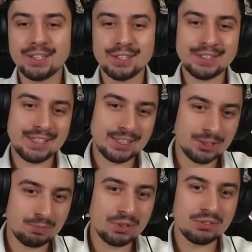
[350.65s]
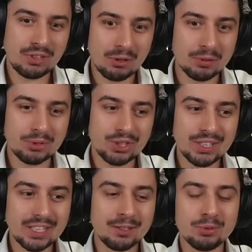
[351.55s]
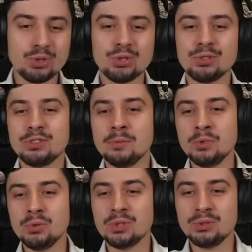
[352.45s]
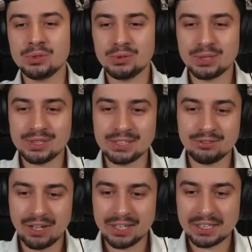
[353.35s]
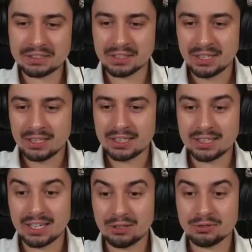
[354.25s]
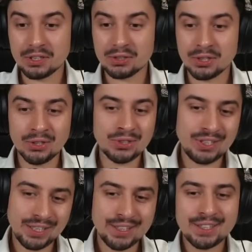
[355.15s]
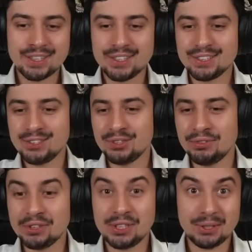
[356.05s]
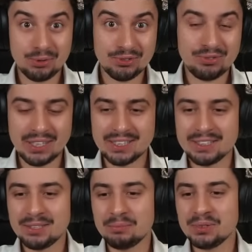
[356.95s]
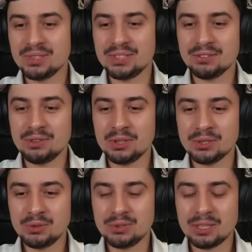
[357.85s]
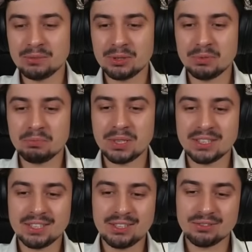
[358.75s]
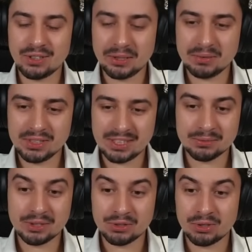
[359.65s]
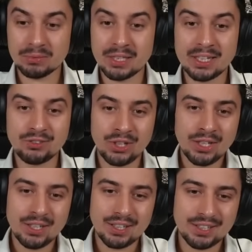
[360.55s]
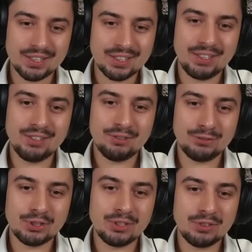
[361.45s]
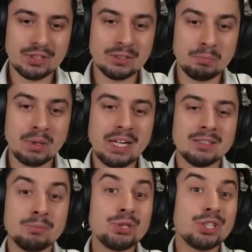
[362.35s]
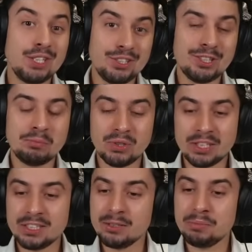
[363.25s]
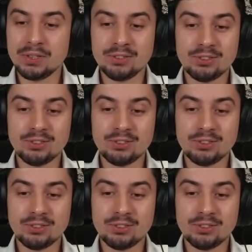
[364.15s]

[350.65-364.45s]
Zainspirowałem się Janem Krzysztofem Dudą, który ten wariant grał wielokrotnie, no i stwierdziłem, że fajne te pozycje wychodzą, sam sobie poanalizowałem i sam zacząłem grać i właściwie ten plan przejęcia pola D5,